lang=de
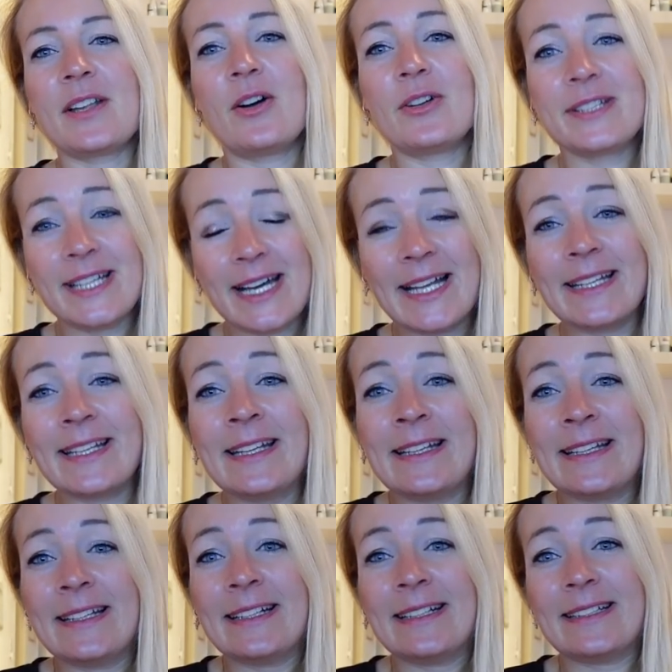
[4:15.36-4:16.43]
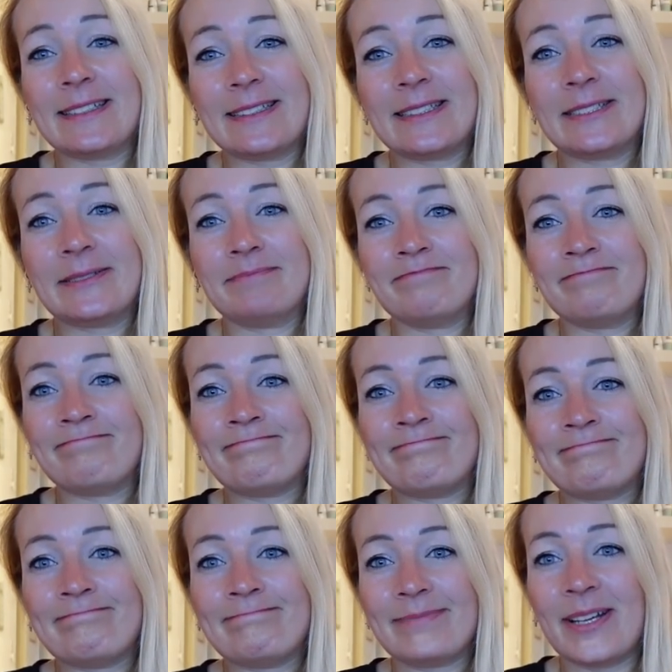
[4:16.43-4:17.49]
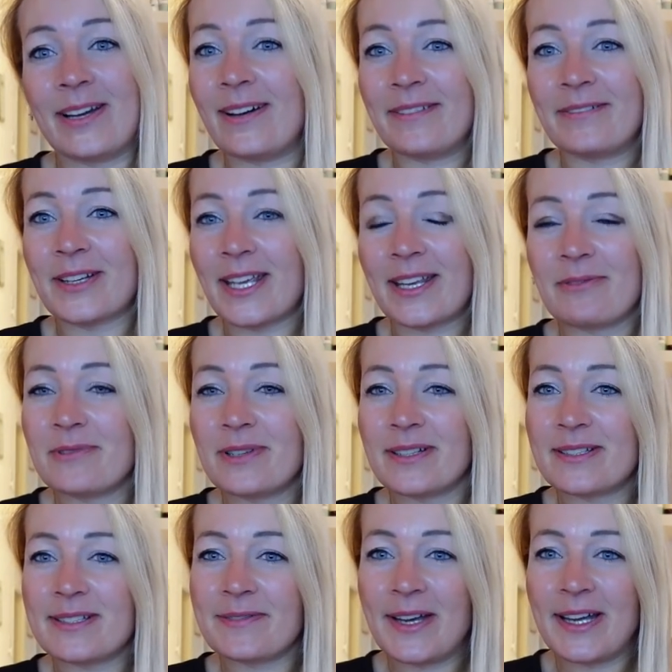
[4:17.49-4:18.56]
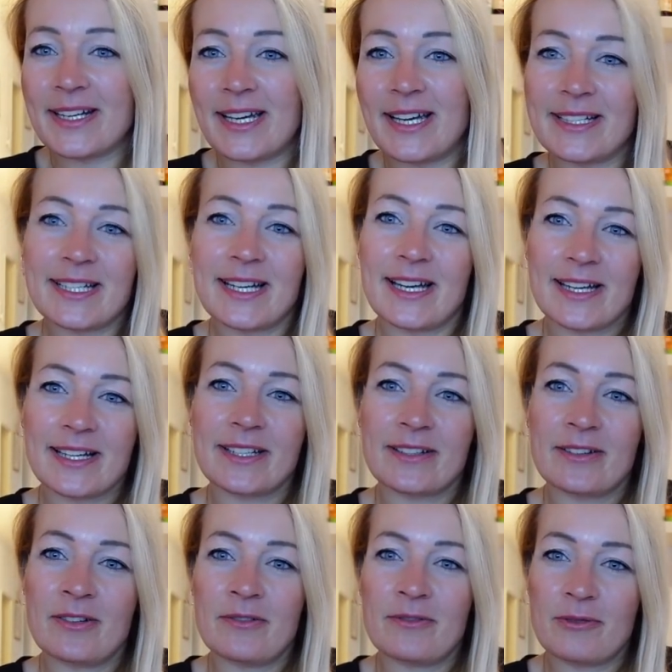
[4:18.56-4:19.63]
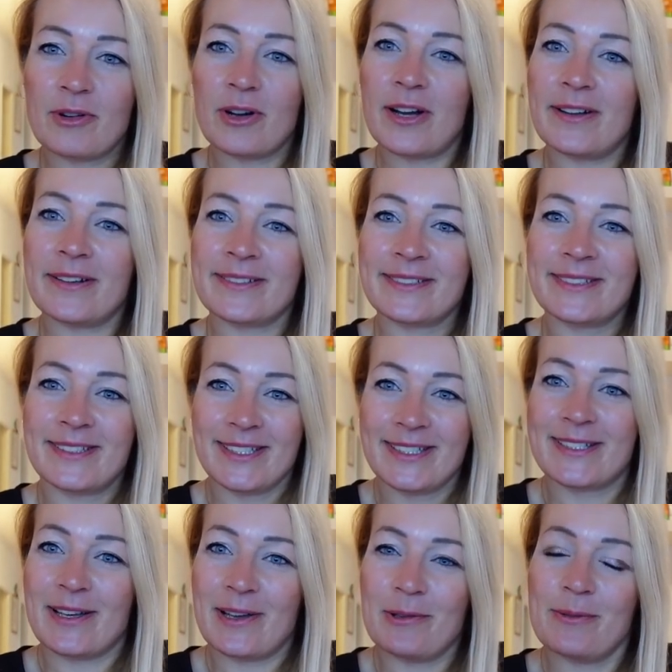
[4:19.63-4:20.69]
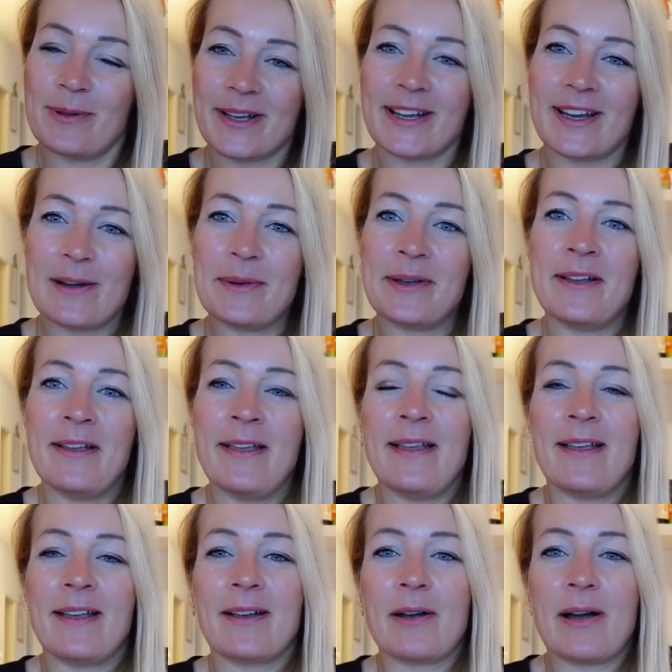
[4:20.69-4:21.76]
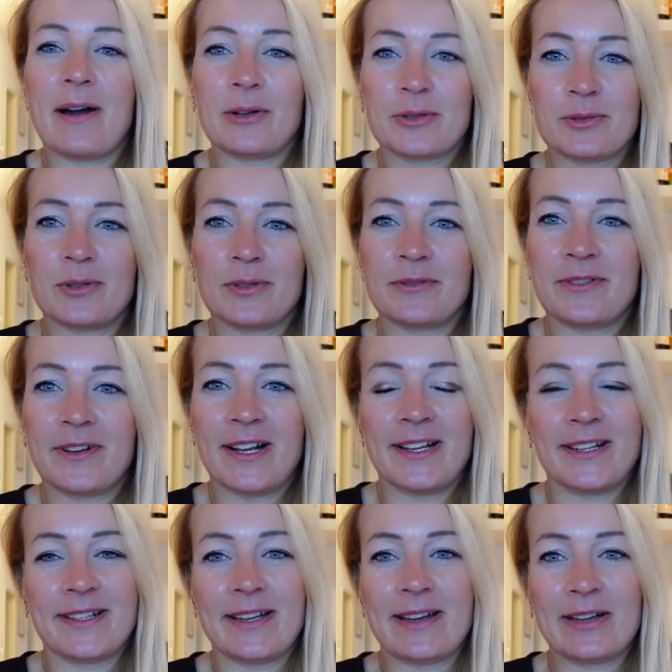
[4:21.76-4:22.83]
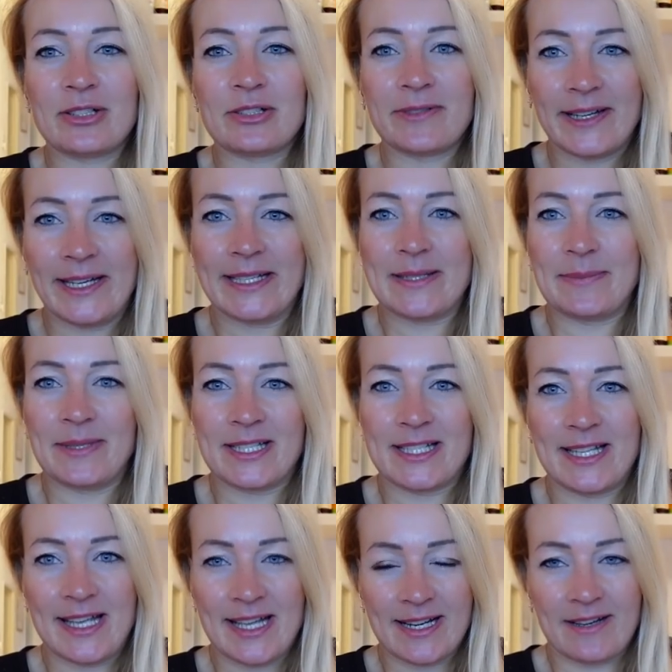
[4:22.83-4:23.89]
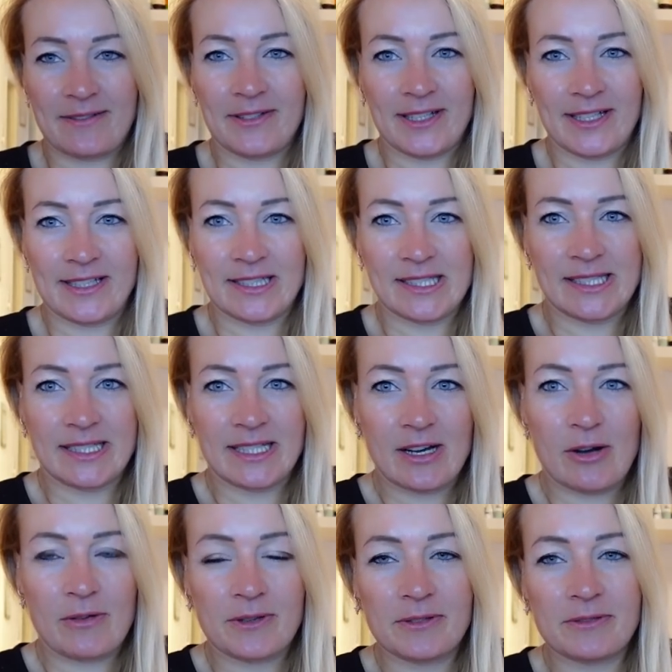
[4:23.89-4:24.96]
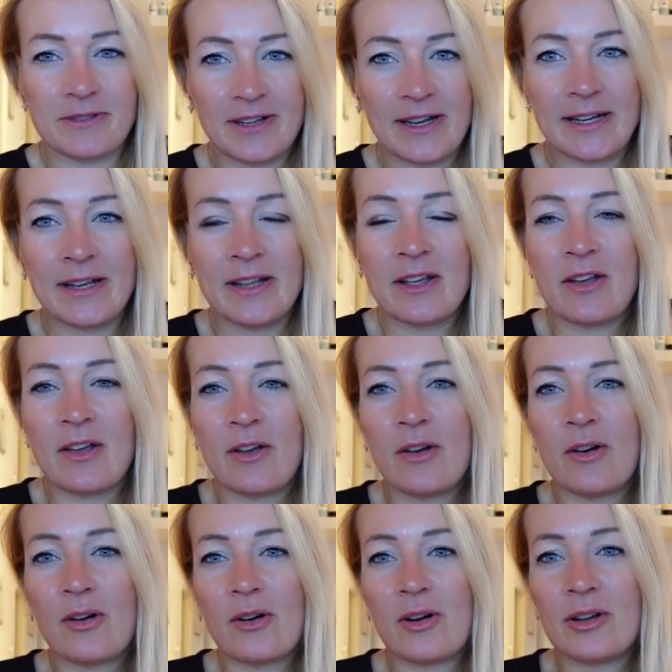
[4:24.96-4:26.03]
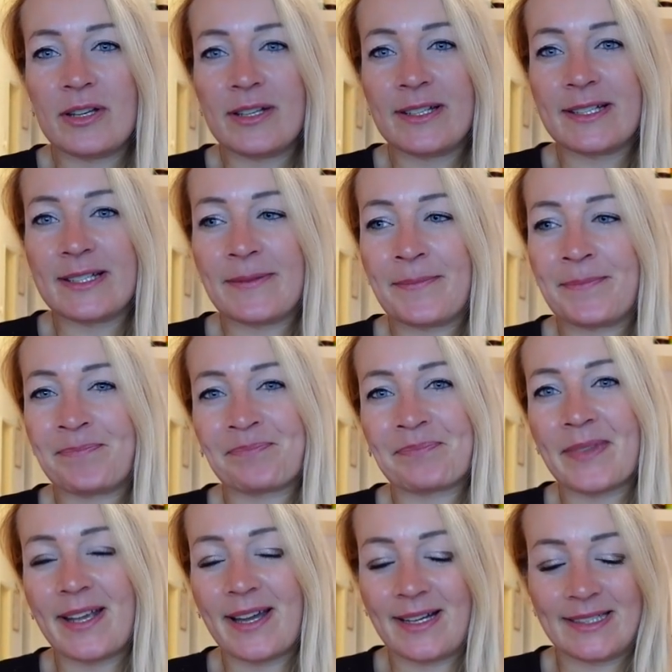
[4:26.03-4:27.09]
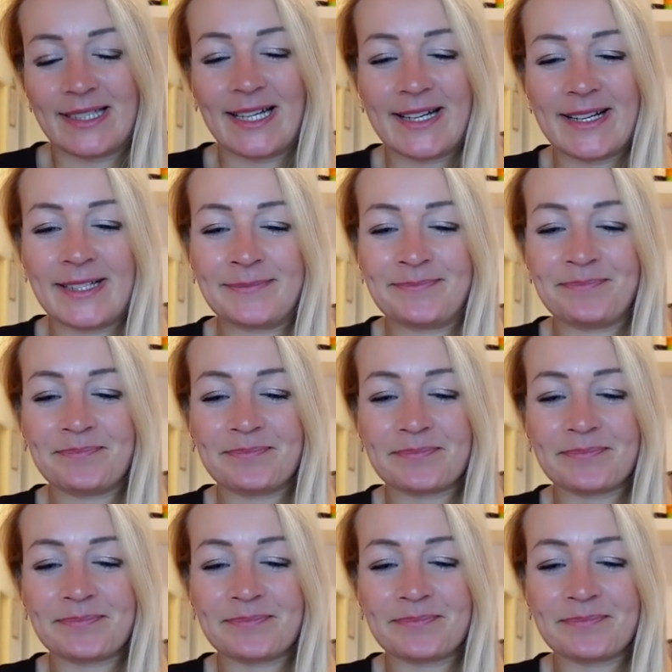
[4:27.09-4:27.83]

Und dann, ähm, ja, wirklich nur zwei, drei Tage vor dieser Übergabe Autounfall in der Schweiz. Mir ist ein LKW hinten drauf gefahren und ja, leider